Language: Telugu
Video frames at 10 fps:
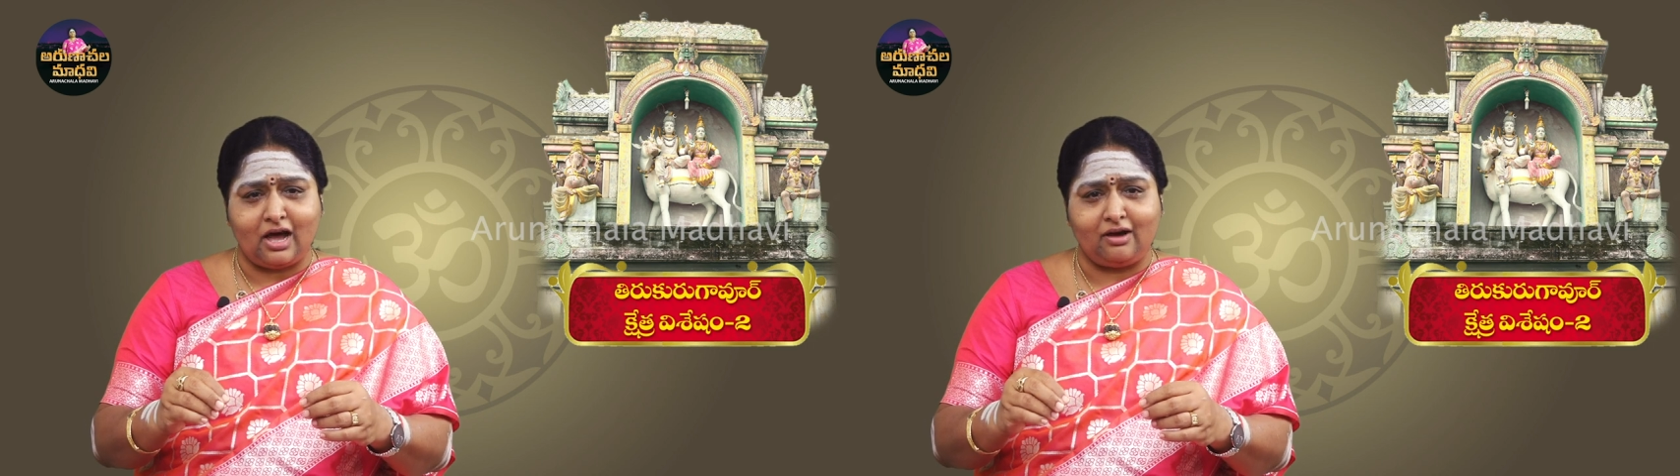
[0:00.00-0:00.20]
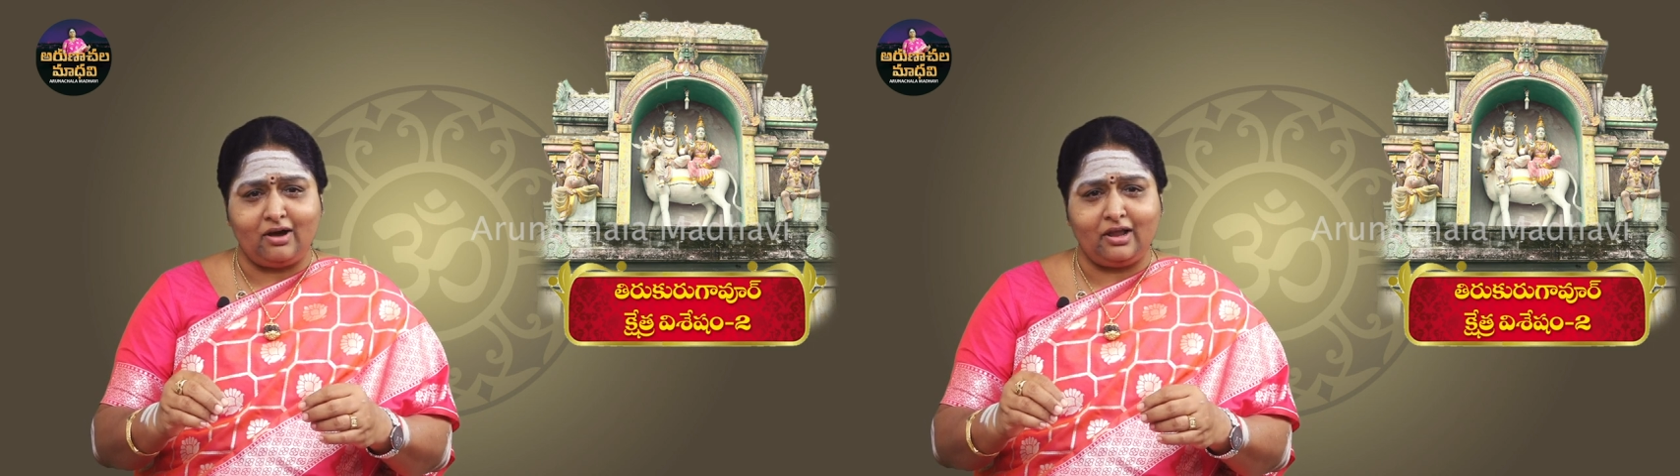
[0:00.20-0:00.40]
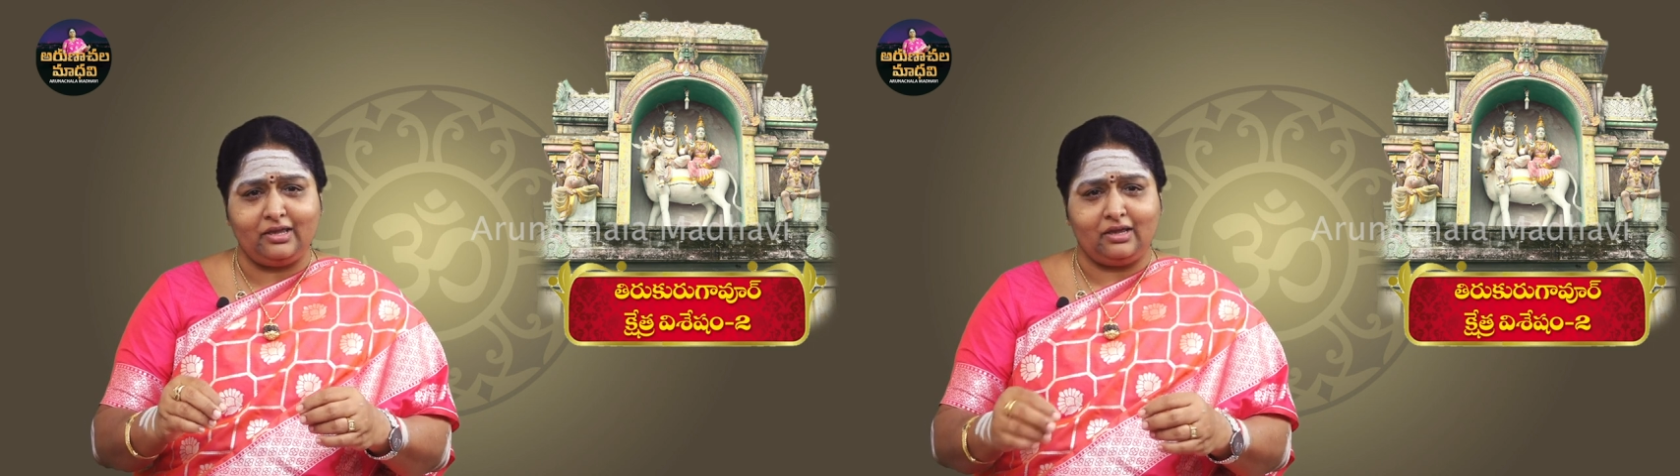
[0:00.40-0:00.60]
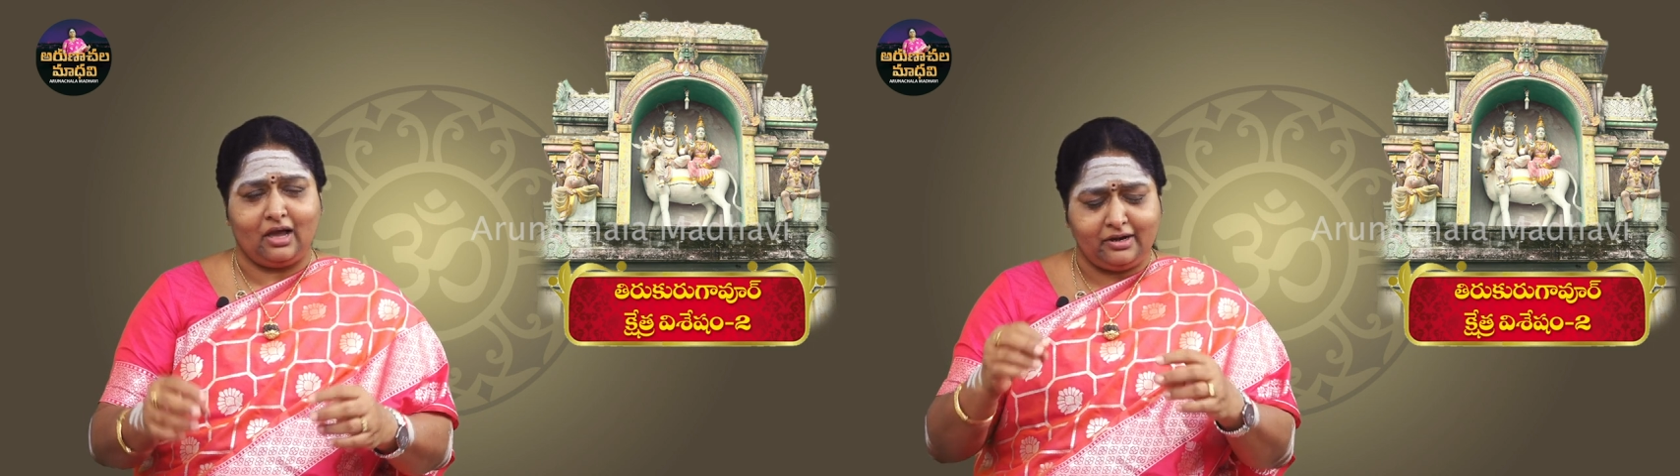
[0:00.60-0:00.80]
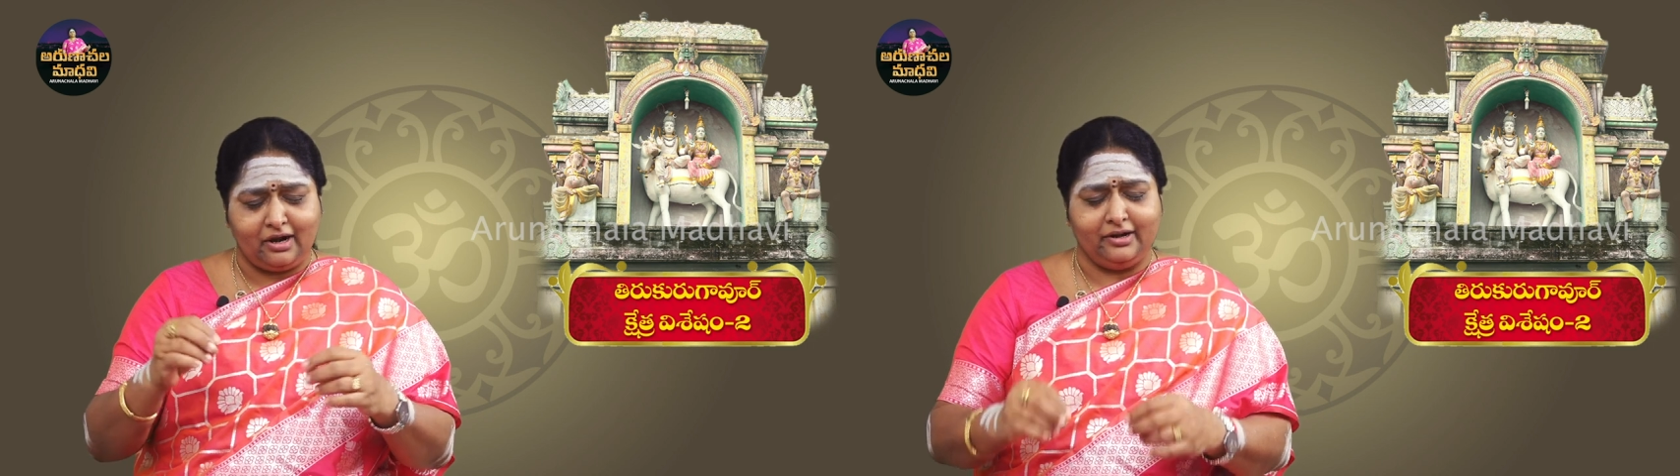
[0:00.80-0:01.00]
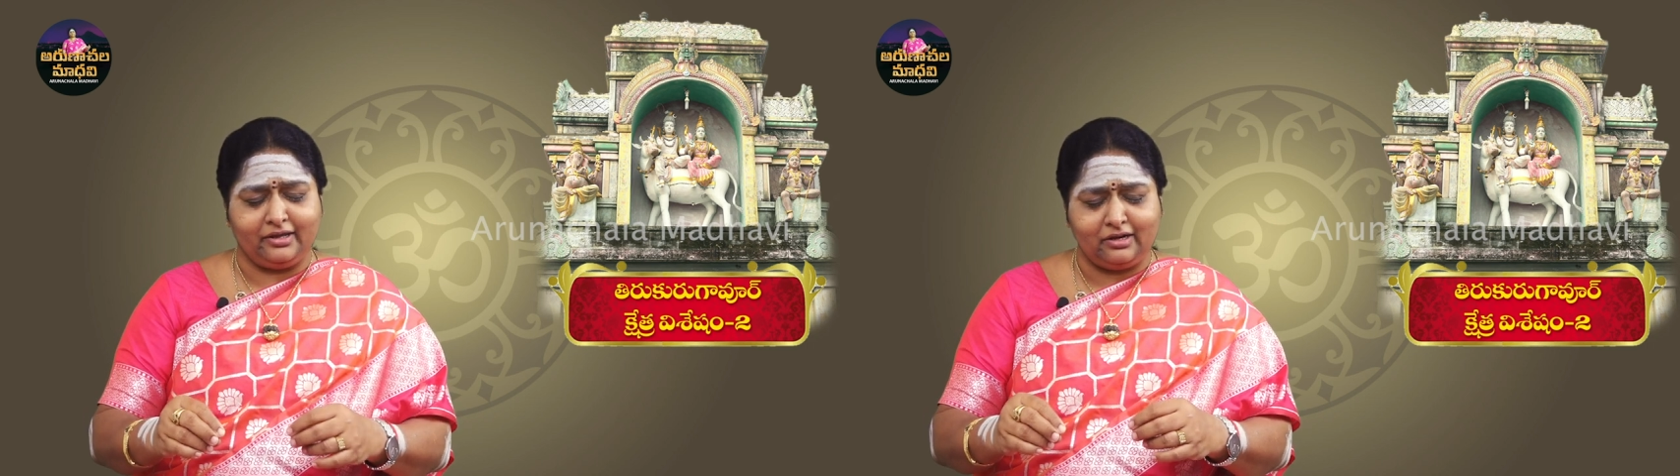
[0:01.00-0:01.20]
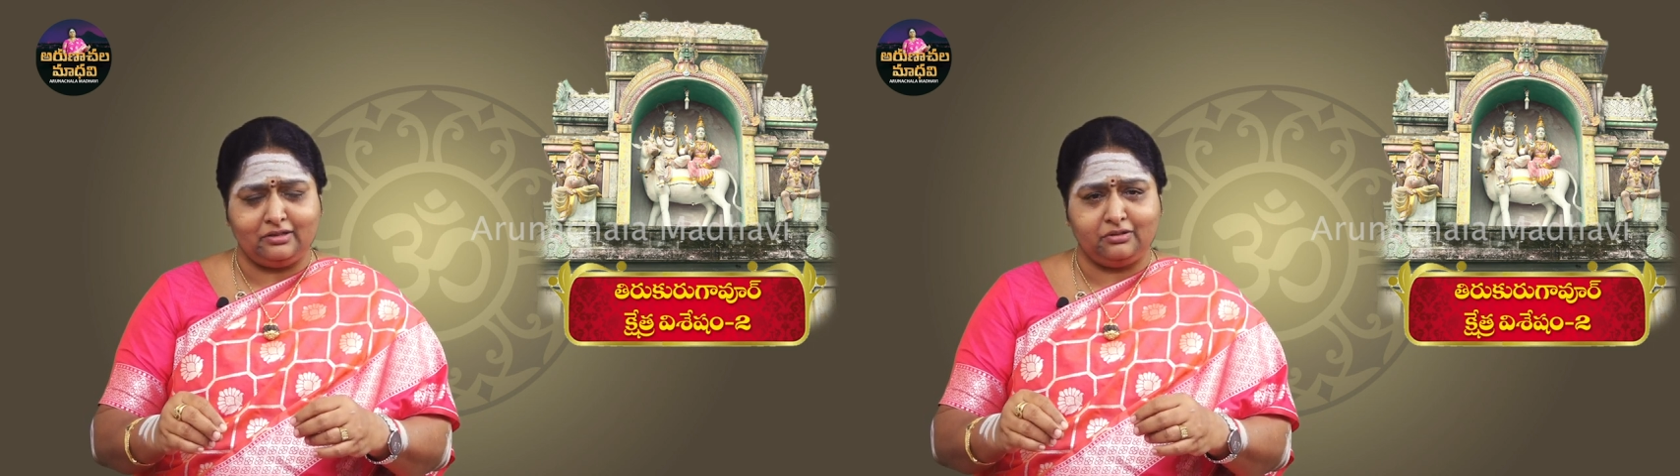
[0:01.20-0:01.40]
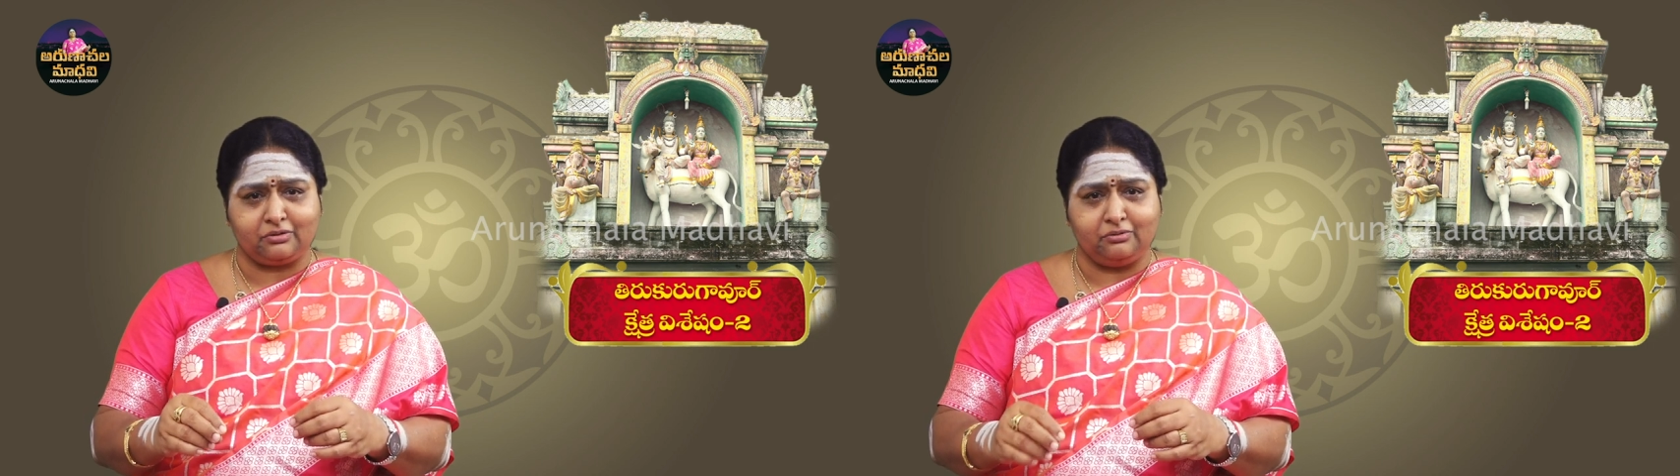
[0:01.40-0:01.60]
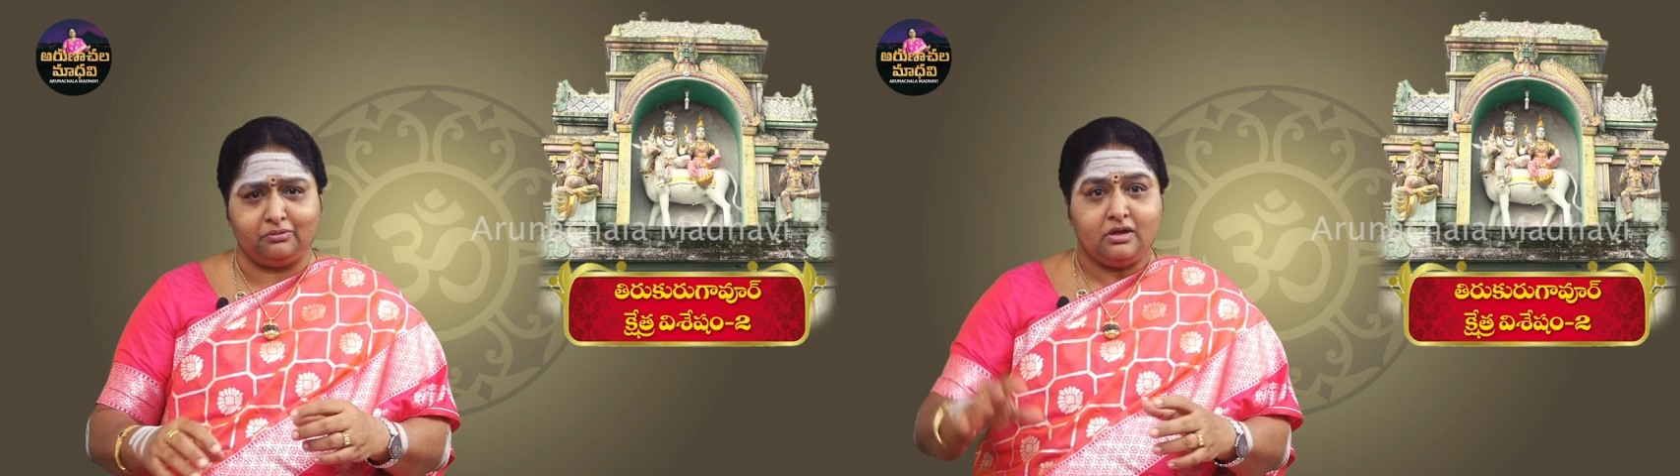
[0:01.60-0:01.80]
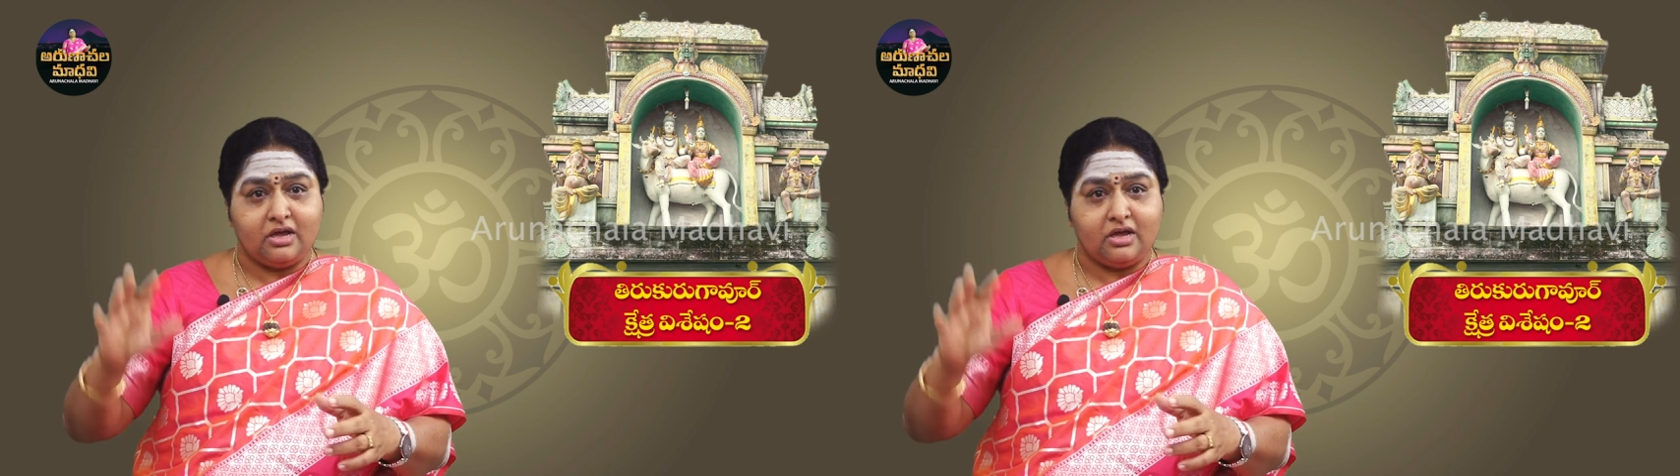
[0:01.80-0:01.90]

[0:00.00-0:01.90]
కావాలి అని అడిగినందుకు